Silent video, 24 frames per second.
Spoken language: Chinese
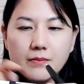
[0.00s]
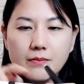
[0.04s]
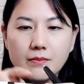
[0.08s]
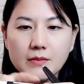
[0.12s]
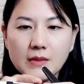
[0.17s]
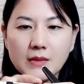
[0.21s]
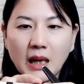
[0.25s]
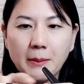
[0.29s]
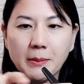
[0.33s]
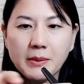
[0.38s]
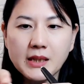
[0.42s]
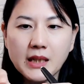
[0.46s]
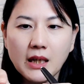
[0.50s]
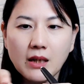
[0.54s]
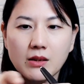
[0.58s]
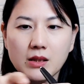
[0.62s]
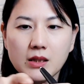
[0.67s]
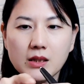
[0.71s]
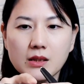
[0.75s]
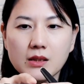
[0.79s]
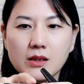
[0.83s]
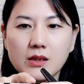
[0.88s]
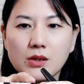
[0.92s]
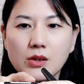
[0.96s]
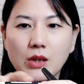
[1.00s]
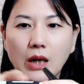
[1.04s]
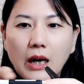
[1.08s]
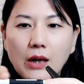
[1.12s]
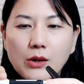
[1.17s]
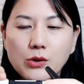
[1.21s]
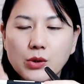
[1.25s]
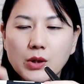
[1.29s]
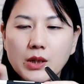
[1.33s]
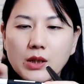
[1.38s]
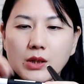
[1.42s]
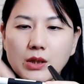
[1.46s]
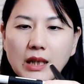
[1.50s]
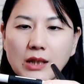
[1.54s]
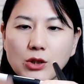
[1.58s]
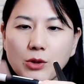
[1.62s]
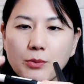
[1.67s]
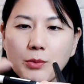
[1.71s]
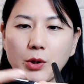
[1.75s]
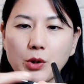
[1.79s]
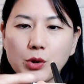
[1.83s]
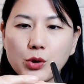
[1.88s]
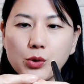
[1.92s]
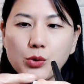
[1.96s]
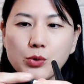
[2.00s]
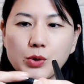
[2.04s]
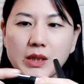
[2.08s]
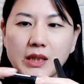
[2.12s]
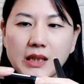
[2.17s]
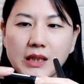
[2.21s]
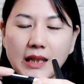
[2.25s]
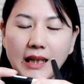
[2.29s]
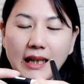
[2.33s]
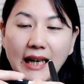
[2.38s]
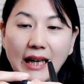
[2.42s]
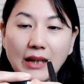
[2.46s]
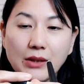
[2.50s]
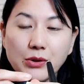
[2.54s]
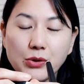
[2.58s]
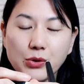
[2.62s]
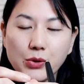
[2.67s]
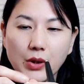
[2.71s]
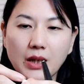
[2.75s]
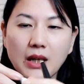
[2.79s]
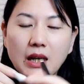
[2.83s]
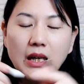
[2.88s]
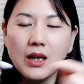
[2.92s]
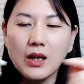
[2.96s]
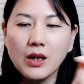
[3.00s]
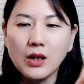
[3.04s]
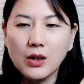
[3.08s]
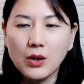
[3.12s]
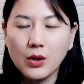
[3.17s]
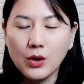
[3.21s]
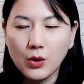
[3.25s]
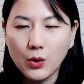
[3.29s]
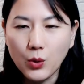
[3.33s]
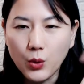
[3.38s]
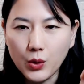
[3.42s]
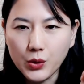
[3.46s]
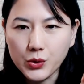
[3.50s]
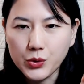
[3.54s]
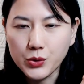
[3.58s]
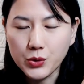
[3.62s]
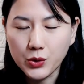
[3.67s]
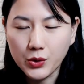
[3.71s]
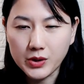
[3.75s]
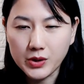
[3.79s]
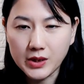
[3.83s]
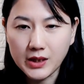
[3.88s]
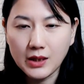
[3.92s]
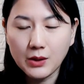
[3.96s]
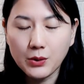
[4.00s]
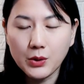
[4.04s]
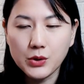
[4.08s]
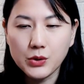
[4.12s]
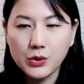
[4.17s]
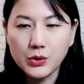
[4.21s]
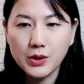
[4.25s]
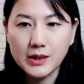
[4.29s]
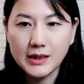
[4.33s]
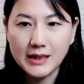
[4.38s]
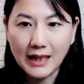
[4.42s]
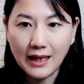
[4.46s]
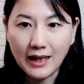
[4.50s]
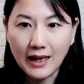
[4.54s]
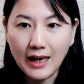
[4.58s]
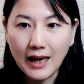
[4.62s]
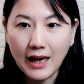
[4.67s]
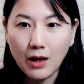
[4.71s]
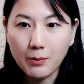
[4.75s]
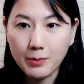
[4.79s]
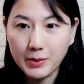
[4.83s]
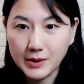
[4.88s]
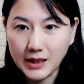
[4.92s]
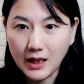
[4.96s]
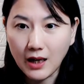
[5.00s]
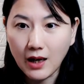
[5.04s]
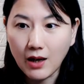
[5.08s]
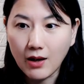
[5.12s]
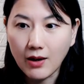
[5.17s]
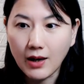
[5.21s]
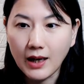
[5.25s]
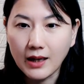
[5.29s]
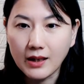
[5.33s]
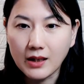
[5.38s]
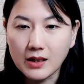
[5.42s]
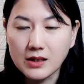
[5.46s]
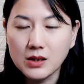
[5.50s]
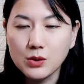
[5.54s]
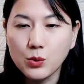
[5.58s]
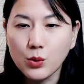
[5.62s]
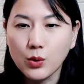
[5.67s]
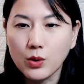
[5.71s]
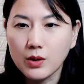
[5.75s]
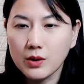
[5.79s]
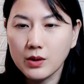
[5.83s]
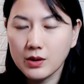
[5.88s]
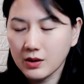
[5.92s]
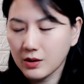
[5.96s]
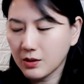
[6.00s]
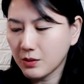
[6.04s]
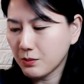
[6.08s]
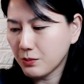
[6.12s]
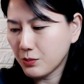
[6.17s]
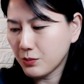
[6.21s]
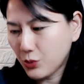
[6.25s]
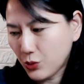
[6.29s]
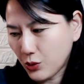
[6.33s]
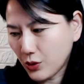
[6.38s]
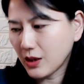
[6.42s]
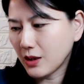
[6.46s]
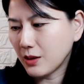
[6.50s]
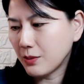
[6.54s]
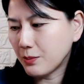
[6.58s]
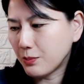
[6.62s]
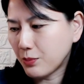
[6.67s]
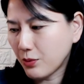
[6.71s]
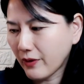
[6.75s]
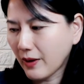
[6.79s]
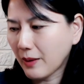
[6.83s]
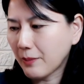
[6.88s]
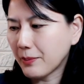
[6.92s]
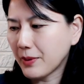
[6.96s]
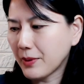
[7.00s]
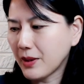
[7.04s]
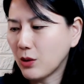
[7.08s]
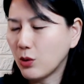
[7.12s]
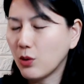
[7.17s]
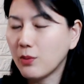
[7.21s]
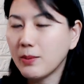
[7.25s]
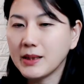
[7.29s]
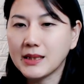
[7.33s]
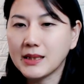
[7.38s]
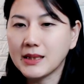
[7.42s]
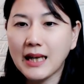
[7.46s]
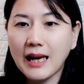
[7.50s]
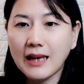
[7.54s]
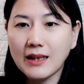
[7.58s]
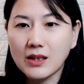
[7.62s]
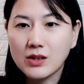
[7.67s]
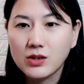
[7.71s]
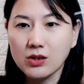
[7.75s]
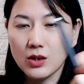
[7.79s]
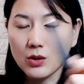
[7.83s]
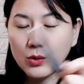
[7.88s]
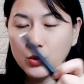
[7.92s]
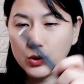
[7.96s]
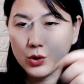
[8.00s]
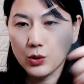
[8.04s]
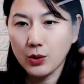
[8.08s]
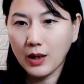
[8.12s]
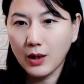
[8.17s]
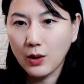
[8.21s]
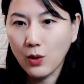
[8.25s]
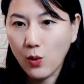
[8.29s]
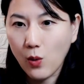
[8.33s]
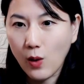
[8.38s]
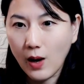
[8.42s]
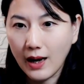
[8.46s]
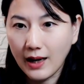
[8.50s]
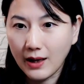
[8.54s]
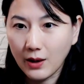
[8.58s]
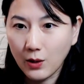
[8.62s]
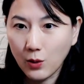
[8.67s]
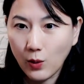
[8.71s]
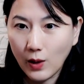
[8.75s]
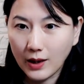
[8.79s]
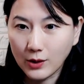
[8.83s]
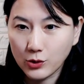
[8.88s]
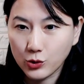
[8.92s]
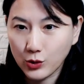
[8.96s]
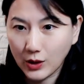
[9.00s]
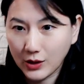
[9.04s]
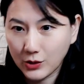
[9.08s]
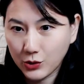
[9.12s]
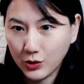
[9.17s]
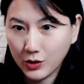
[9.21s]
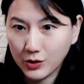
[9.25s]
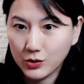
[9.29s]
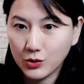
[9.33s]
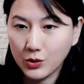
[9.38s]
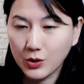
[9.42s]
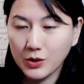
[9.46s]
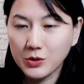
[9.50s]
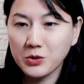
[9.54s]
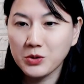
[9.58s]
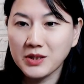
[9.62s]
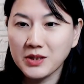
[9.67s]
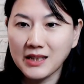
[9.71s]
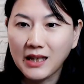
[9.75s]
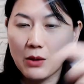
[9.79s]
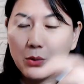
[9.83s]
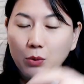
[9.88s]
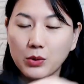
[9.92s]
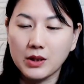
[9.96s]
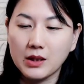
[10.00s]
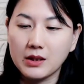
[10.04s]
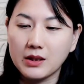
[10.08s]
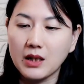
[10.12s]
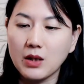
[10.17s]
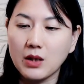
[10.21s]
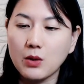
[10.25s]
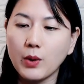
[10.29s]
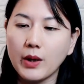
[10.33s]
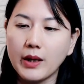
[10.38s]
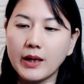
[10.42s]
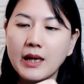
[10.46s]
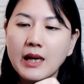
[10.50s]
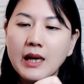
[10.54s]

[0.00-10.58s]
它比较合好，所以它就没有凸起的感觉。或许有些人会觉得这样好，比较好按，可是我。觉得不方便，我每次在按的时候，我都要划划转圈圈去找我的定位。